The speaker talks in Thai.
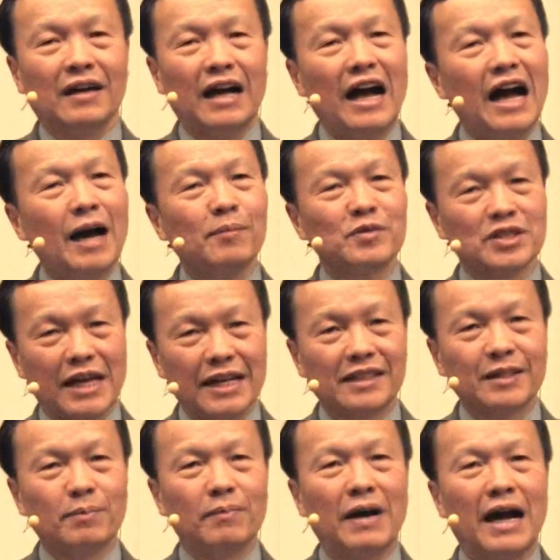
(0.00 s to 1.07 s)
ห้ามใช้ธ
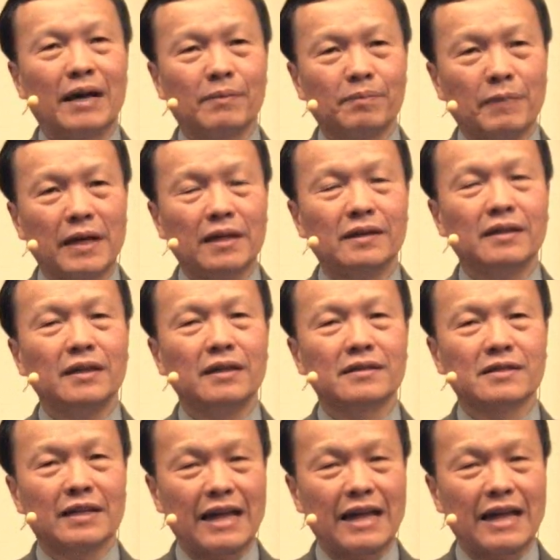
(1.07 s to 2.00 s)
รรมาทเป็นที่แส